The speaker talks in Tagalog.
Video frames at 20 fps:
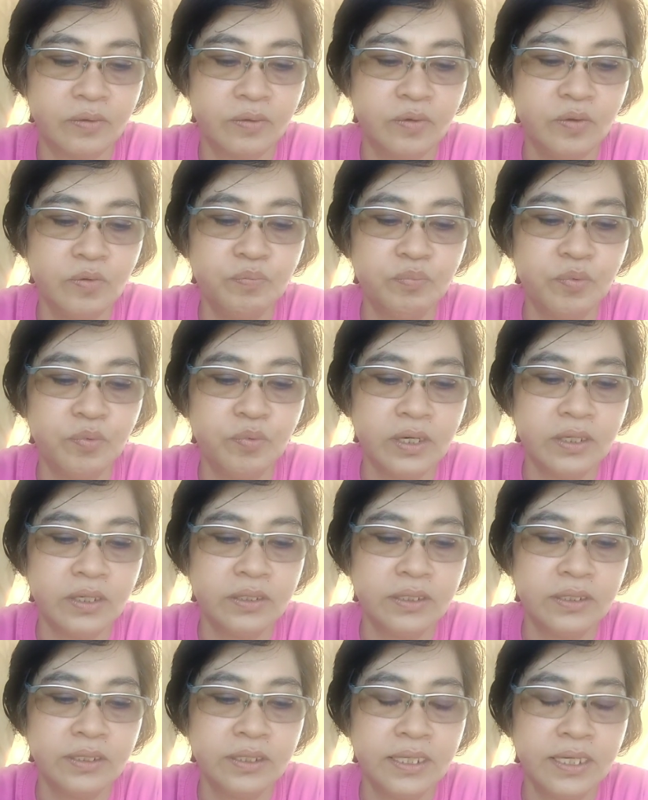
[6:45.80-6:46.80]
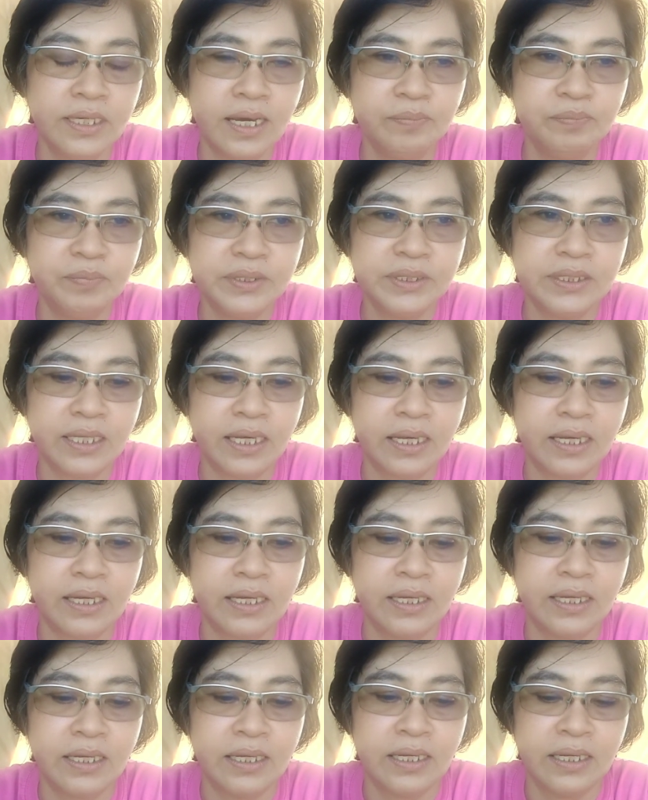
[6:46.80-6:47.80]
Yun po ang ginamit.
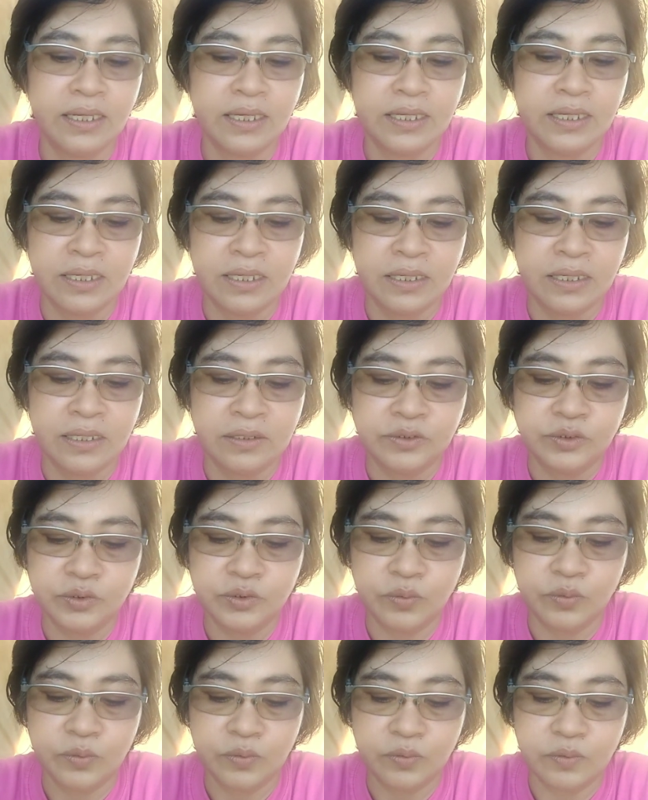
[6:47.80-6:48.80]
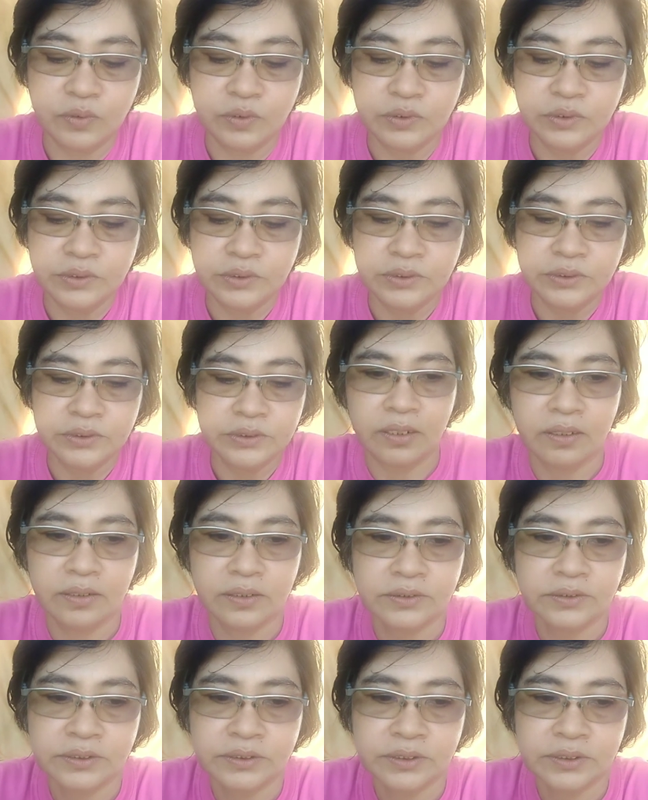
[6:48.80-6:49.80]
So,
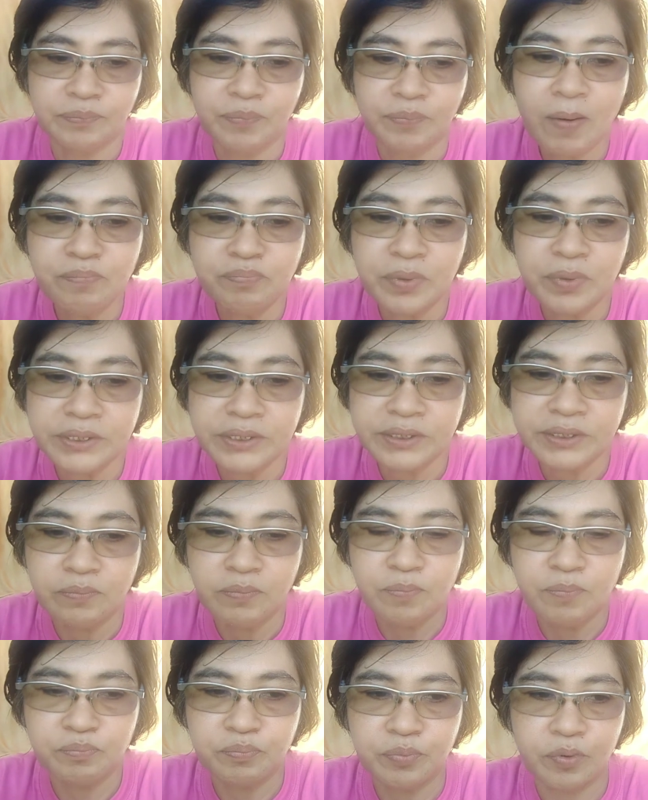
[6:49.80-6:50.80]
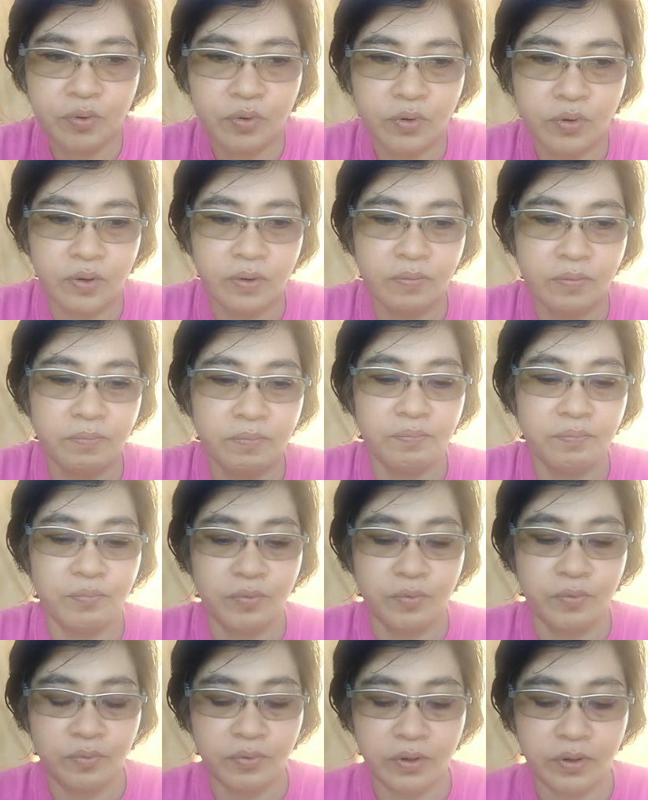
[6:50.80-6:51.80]
sa Pampers naman po,
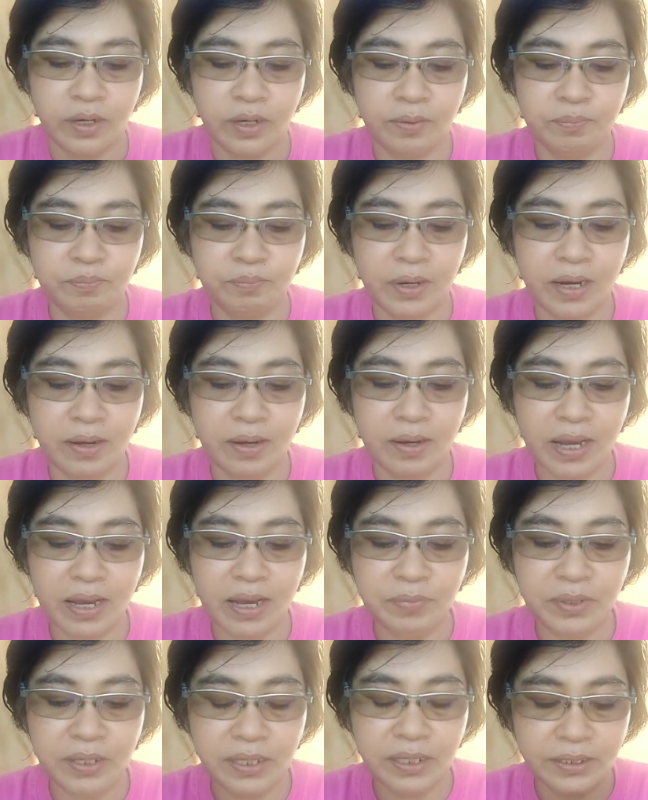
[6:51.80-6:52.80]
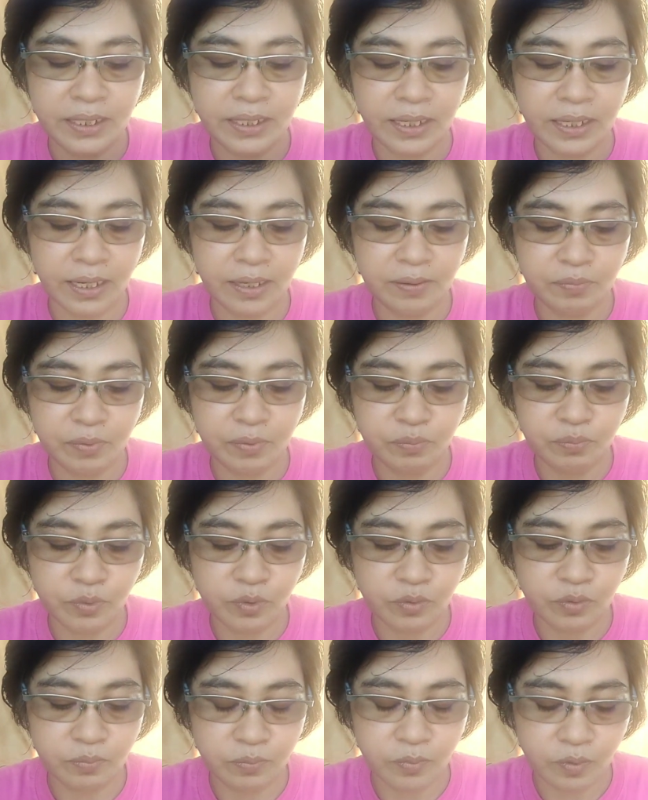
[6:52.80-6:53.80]
mga mami, hindi na kayo
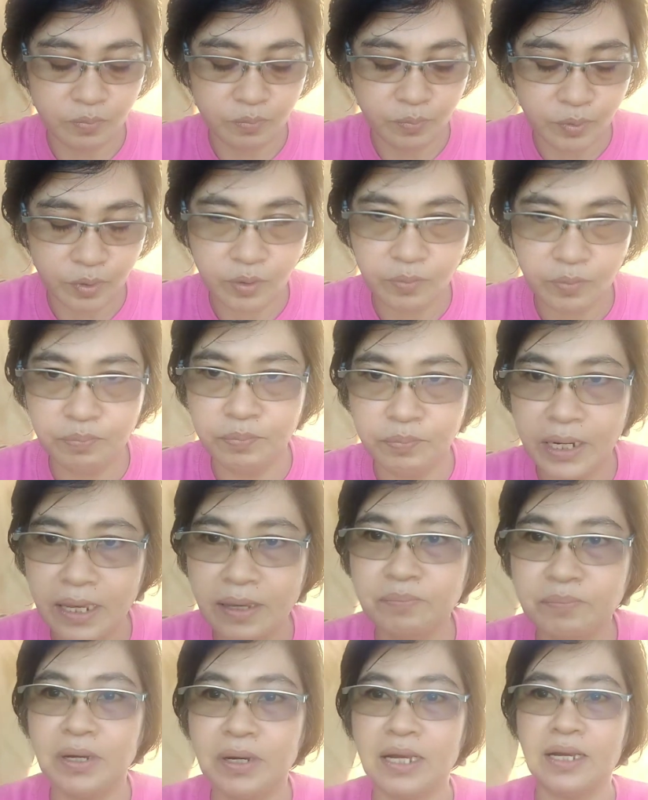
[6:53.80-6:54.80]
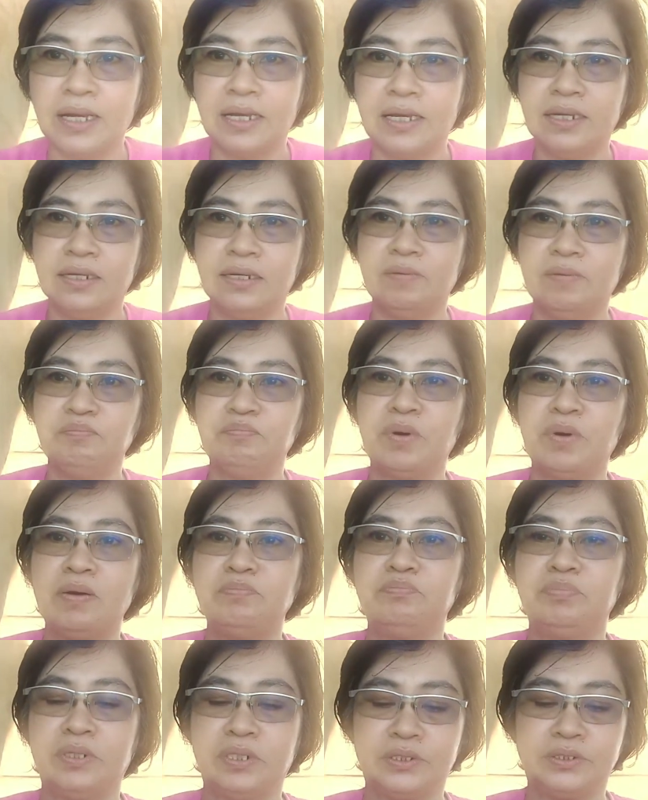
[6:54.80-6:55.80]
mamroblema ng
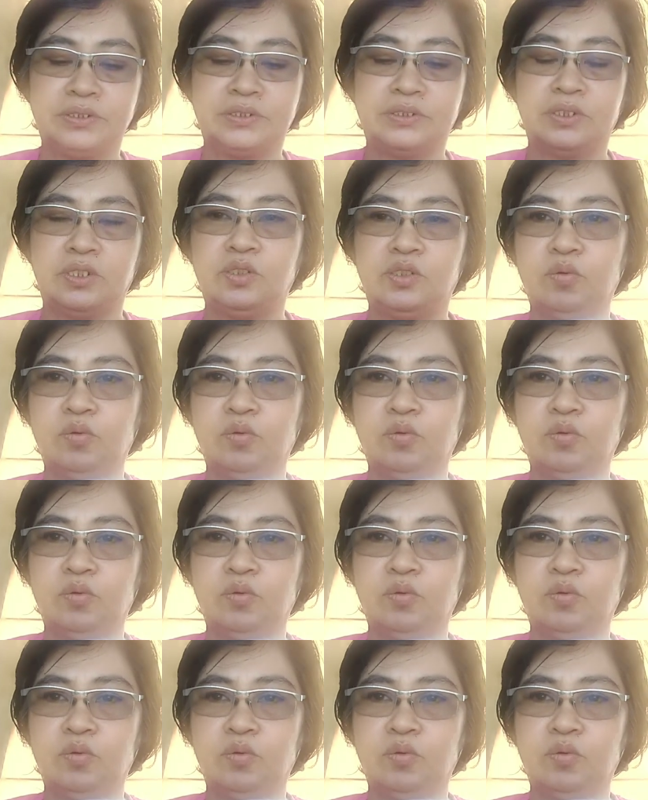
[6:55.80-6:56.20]
Pampers.